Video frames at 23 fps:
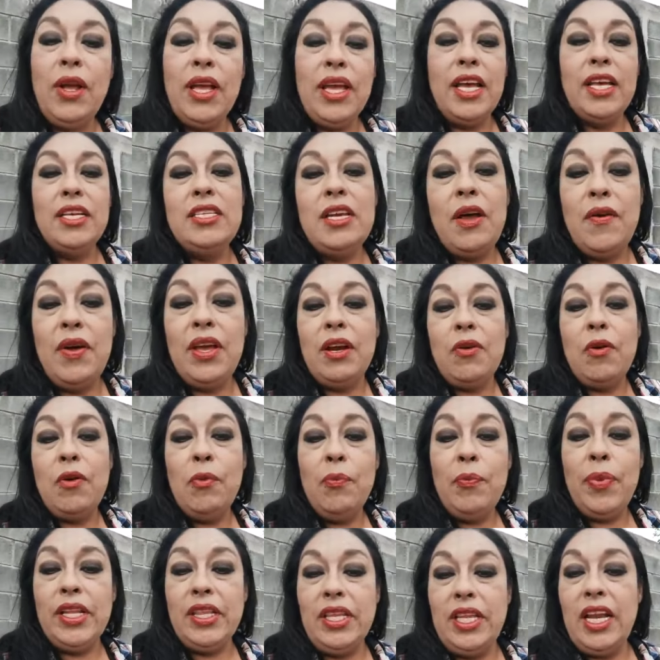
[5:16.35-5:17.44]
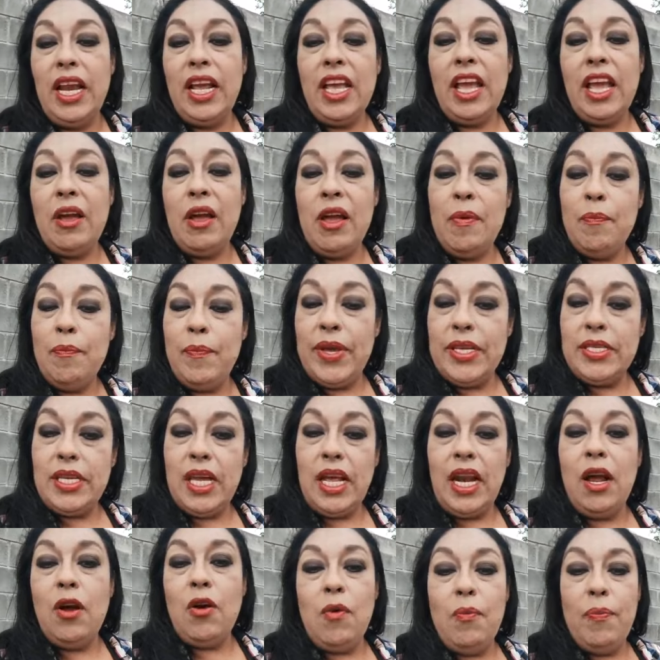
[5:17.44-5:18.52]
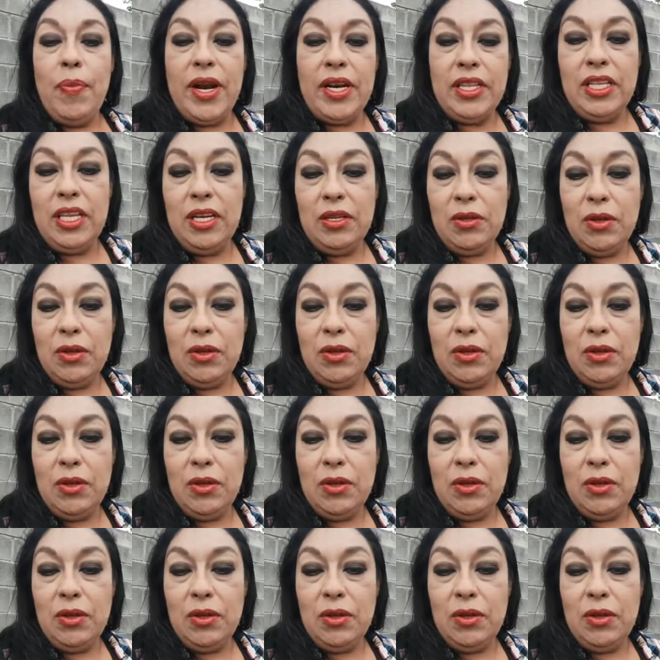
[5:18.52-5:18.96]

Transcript: Hay que saber compartir, hay que empezar a compartir